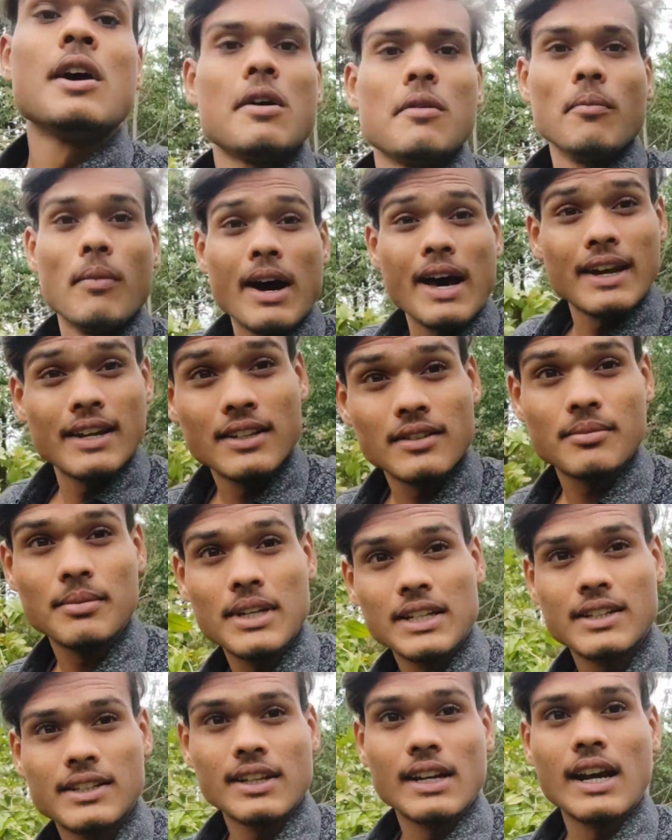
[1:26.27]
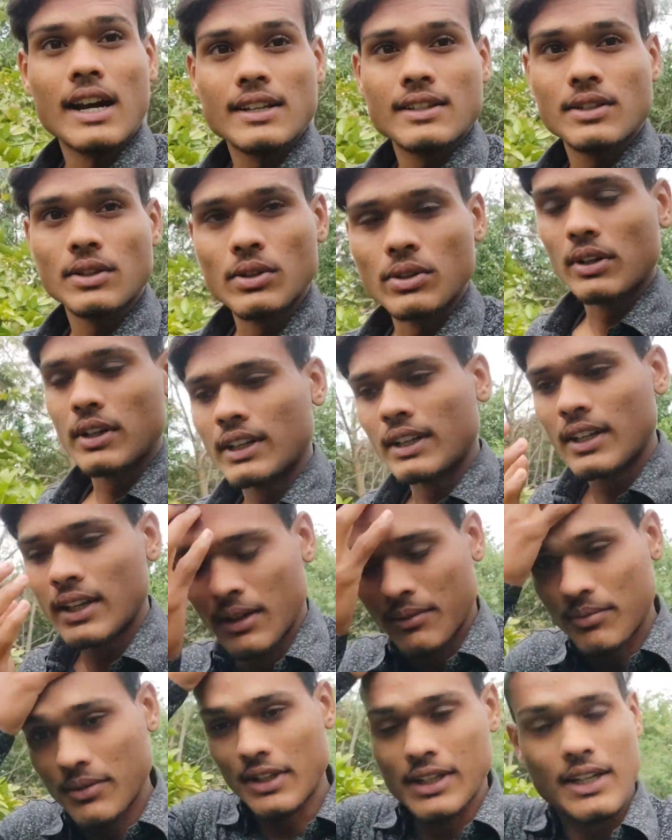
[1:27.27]
बारिश भी अच्छी खासी हो गई थी
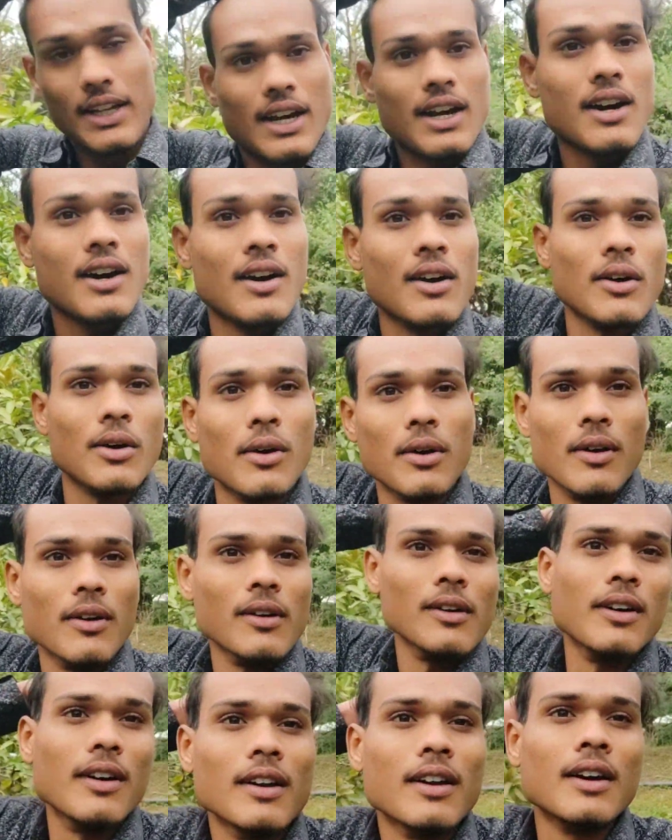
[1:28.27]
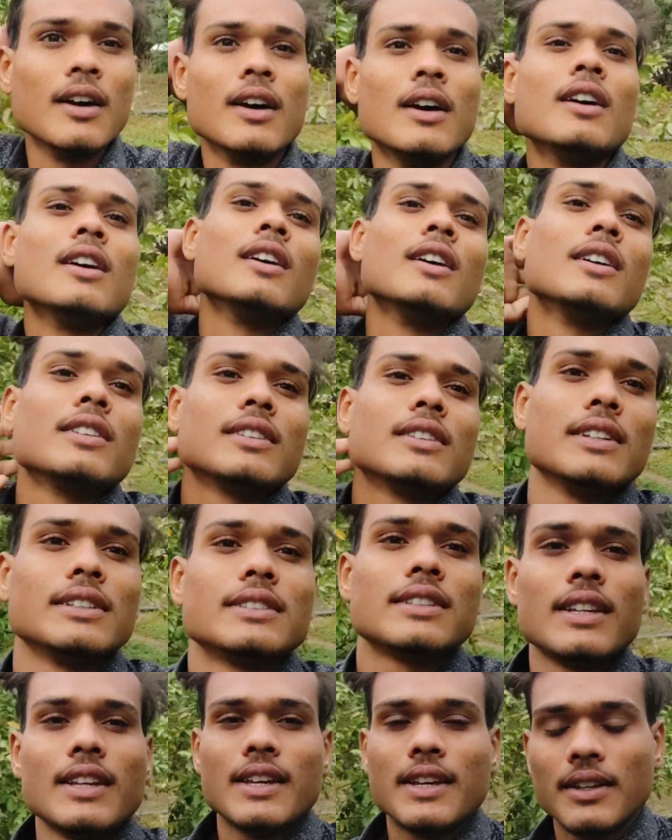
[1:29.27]
अपने यहाँ और तो
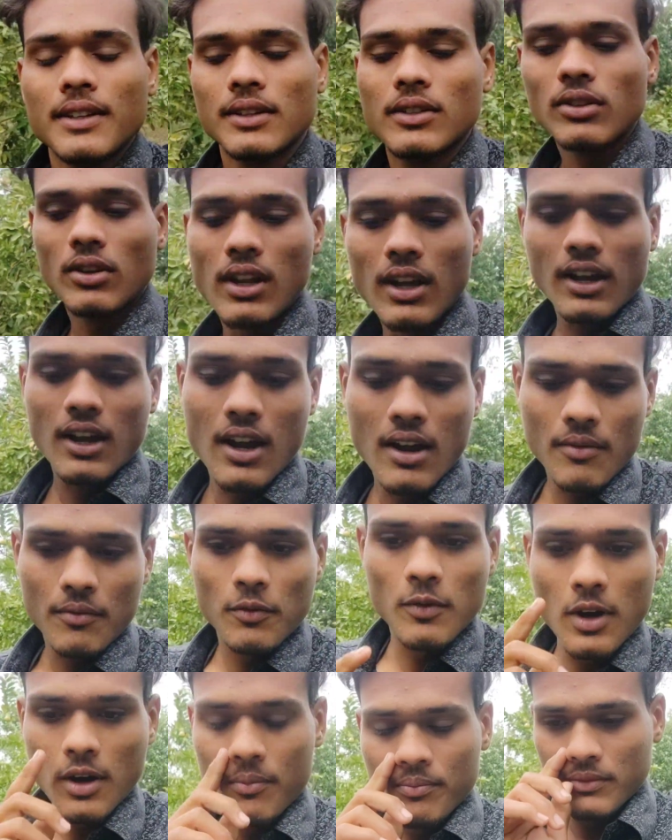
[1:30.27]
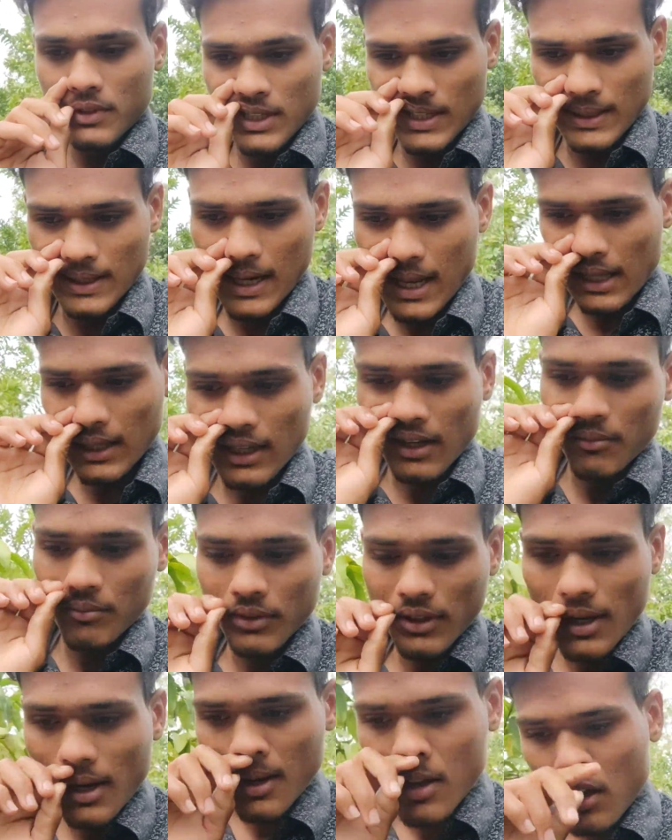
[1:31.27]
इसलिए थोड़ा काम वाम चल रहा था
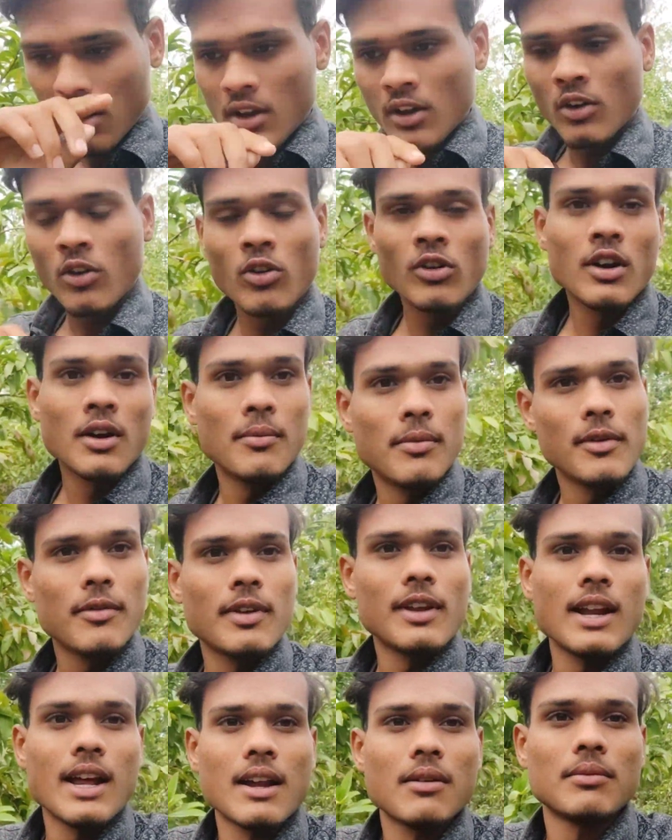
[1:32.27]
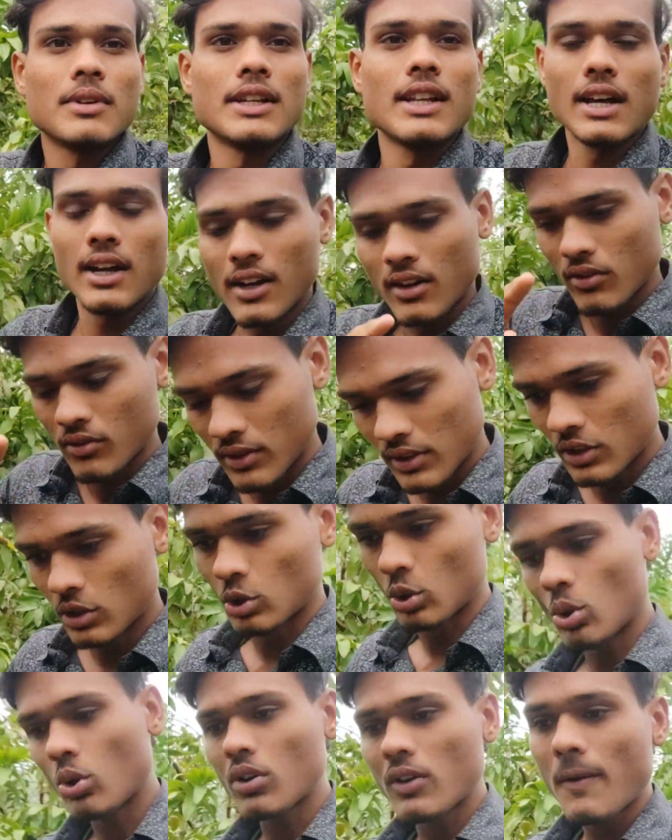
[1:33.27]
अपना और अभी फ़िलहाल मैं जा रहा हूँ
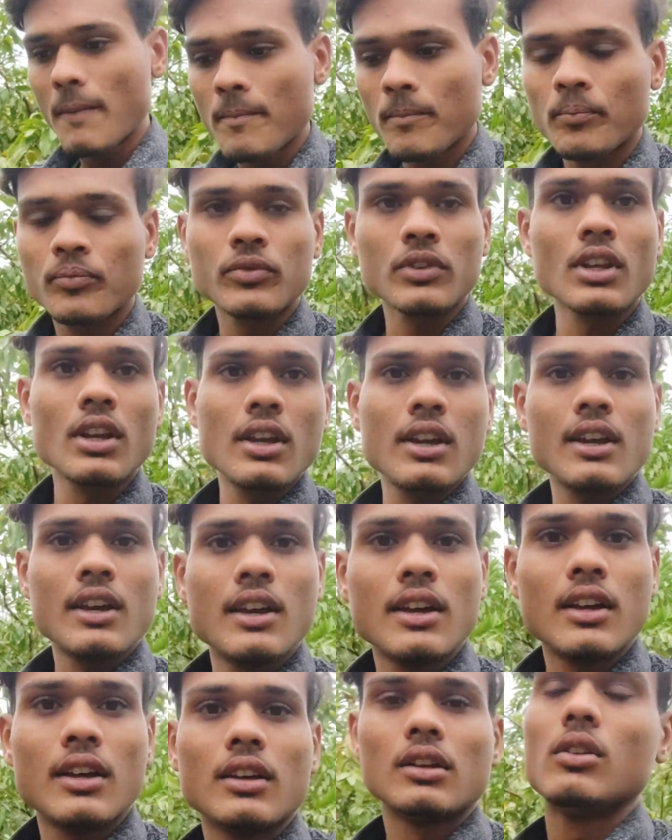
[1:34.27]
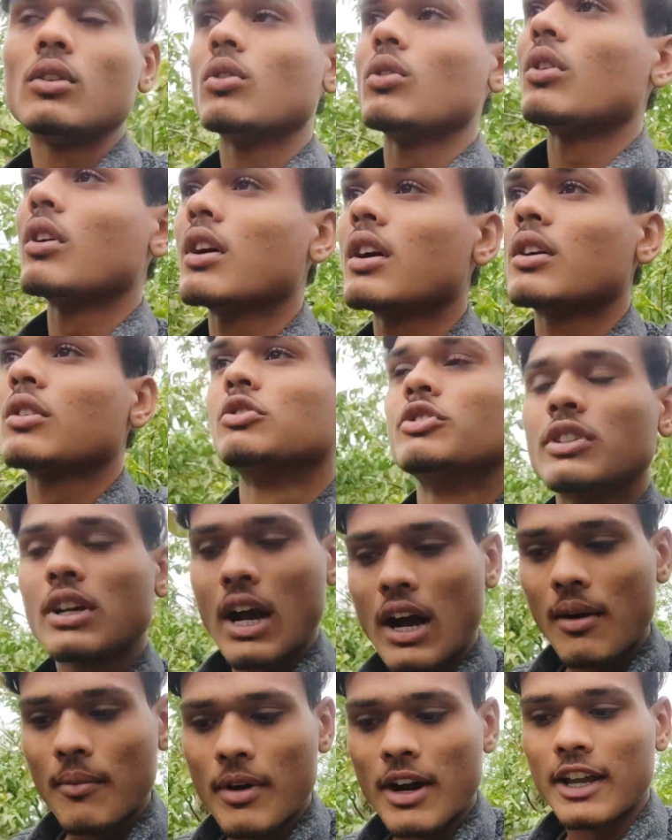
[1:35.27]
इंदौर इंदौर का कुछ
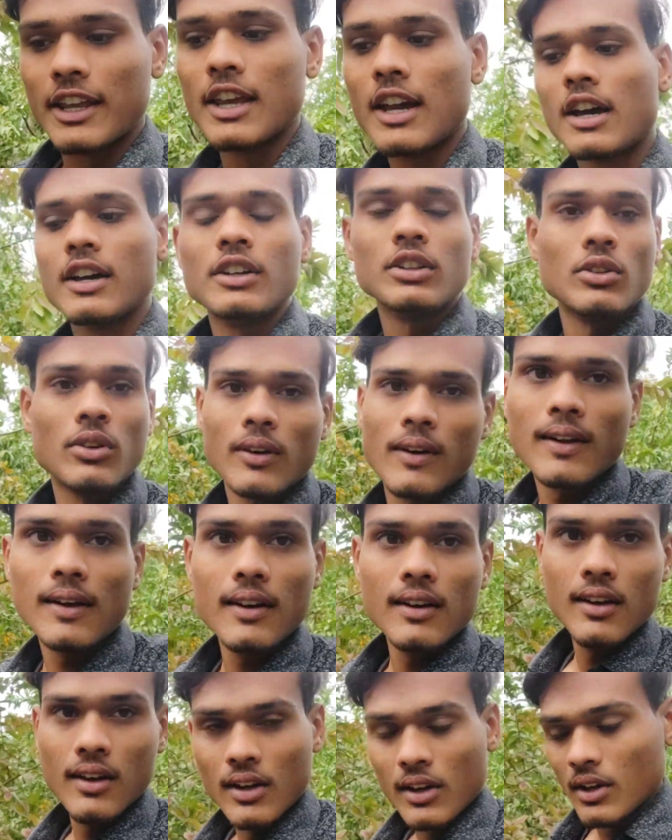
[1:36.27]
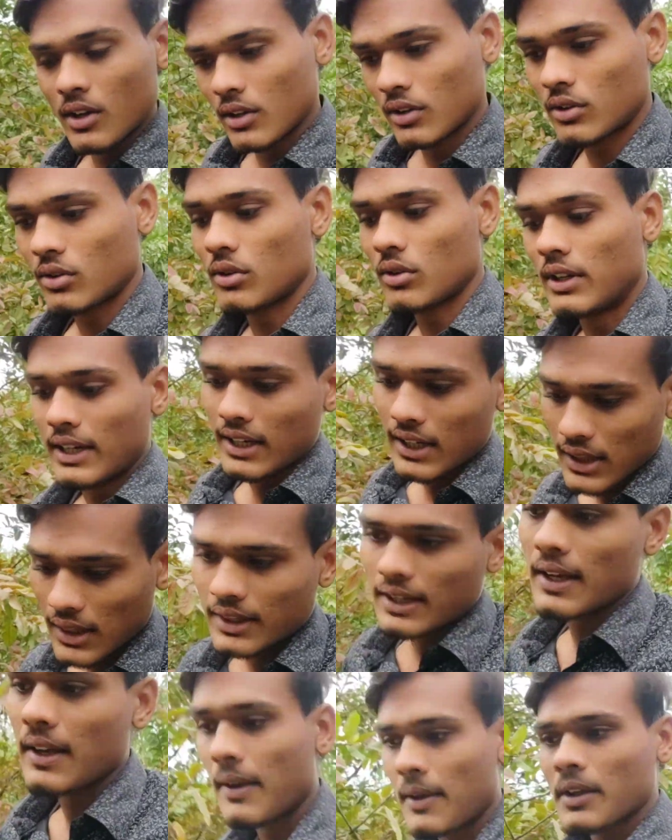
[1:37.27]
काम आ गया है थोड़ा तो निकलते
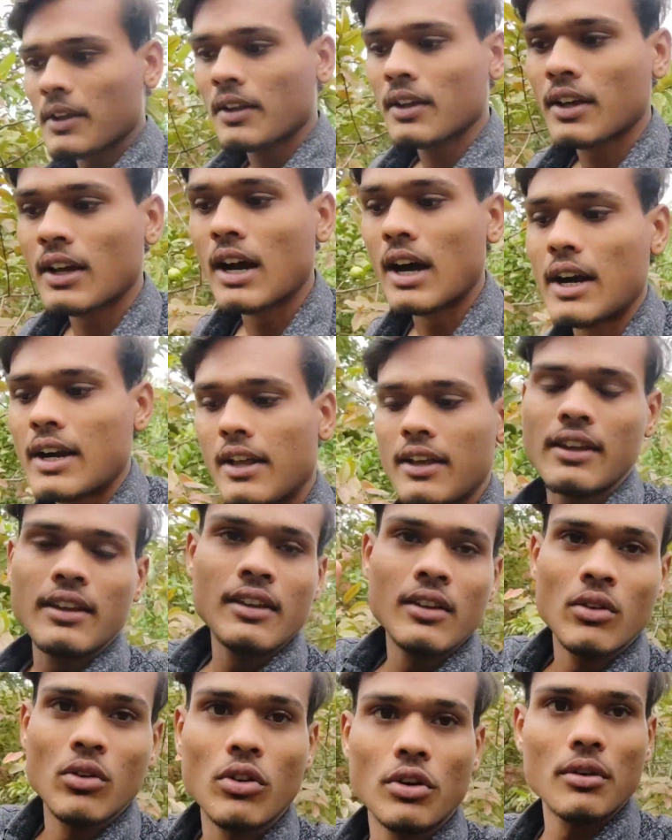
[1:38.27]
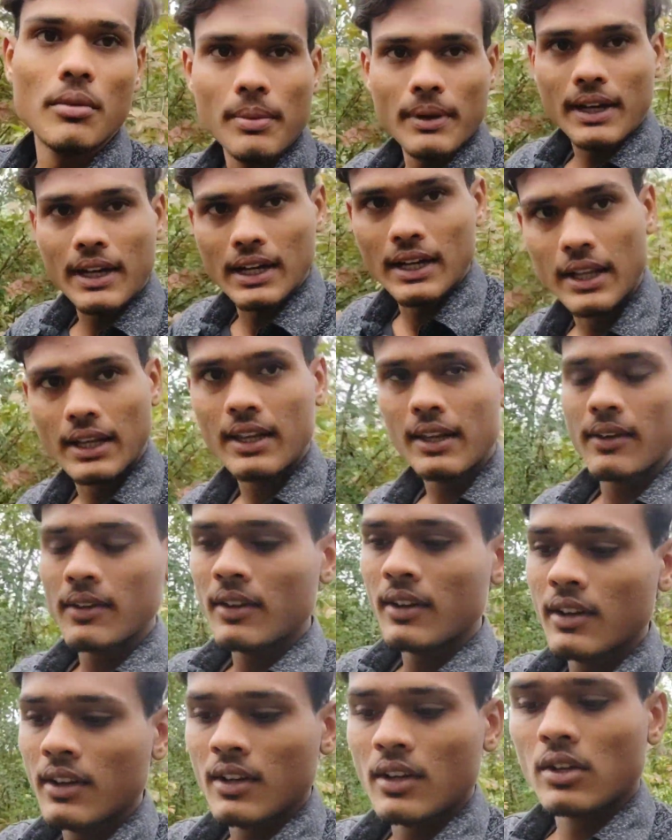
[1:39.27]
हैं गाड़ी रोड पे खड़ी है
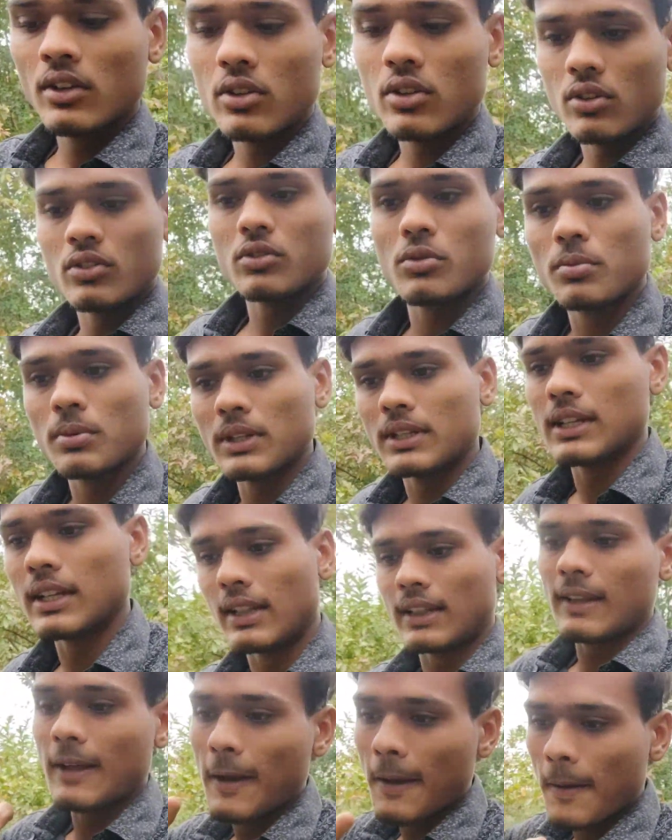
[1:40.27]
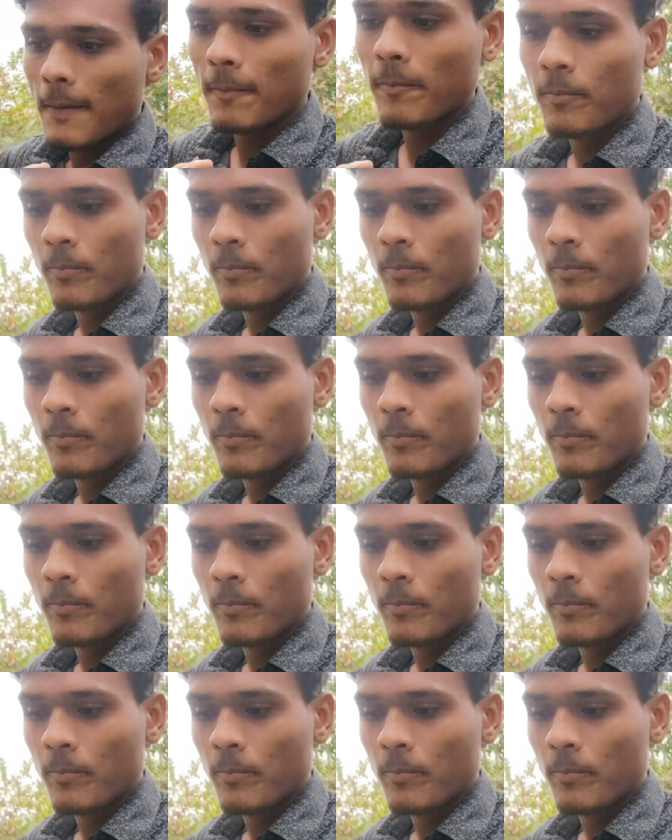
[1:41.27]
तो उस पर चलते हैं